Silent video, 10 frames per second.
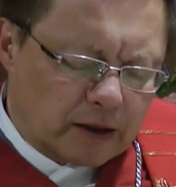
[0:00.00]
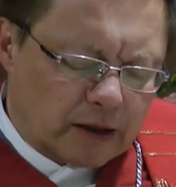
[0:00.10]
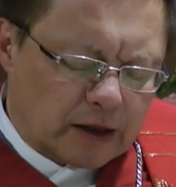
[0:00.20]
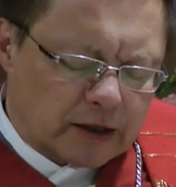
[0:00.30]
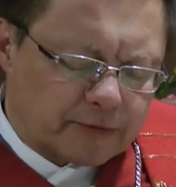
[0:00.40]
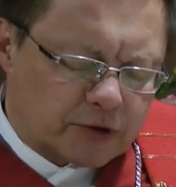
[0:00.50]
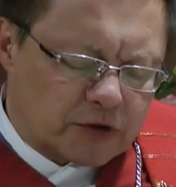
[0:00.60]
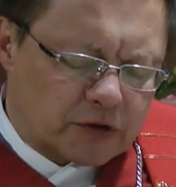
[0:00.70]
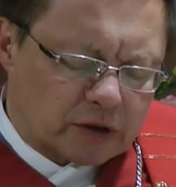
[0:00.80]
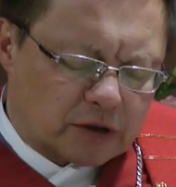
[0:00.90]
ale
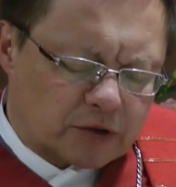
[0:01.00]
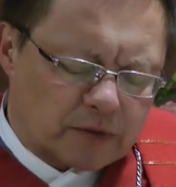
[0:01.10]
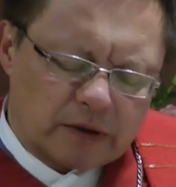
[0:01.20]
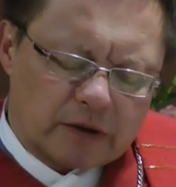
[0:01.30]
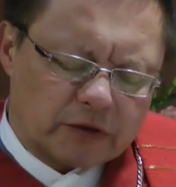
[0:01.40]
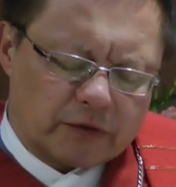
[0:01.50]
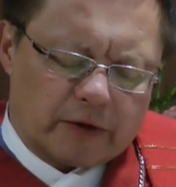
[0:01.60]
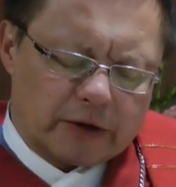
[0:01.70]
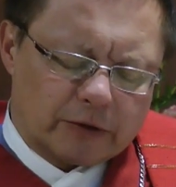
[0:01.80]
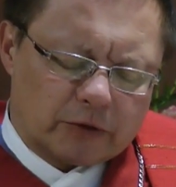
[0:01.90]
wszystkie te
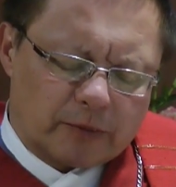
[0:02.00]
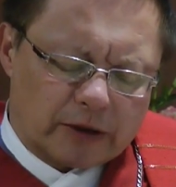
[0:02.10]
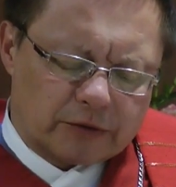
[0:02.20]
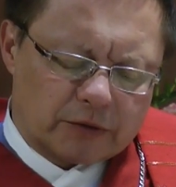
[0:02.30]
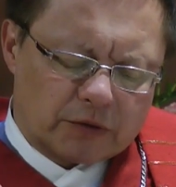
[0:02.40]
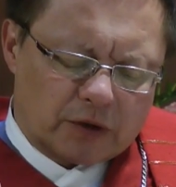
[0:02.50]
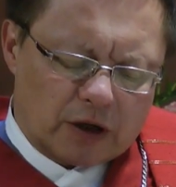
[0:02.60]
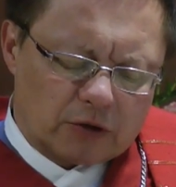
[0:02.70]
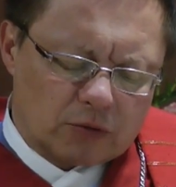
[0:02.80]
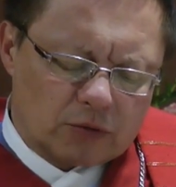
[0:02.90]
świadectwa Jego
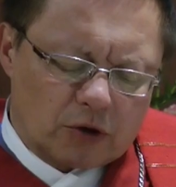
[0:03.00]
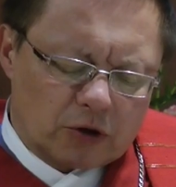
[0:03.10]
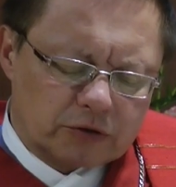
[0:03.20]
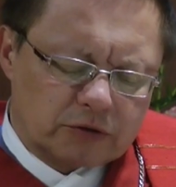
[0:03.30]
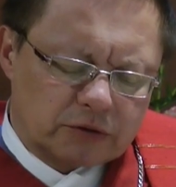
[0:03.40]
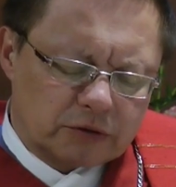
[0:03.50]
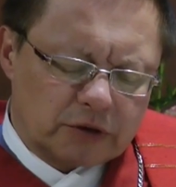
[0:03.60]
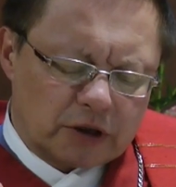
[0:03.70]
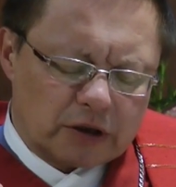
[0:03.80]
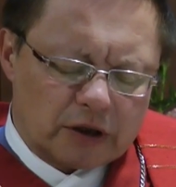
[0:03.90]
zmartwychwstaniu od
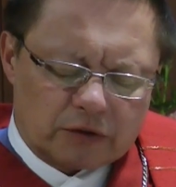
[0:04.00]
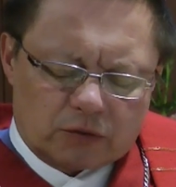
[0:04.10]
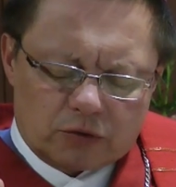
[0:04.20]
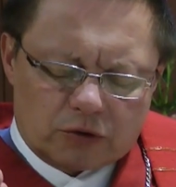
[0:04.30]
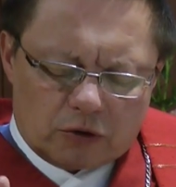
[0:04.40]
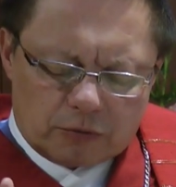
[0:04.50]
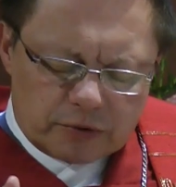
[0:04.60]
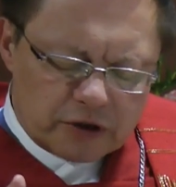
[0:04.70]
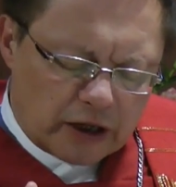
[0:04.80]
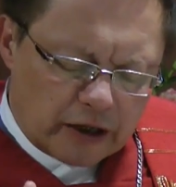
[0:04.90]
11 się
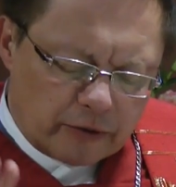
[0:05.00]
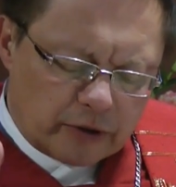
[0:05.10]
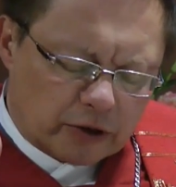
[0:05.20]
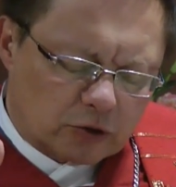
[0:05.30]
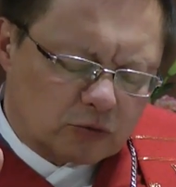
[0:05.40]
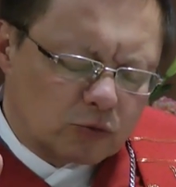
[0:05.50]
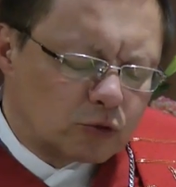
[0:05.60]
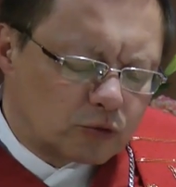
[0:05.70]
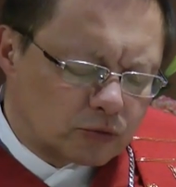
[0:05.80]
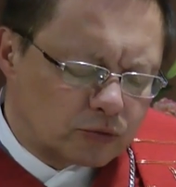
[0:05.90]
odbijają jak od
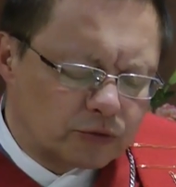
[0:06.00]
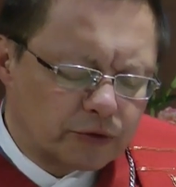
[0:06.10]
muru.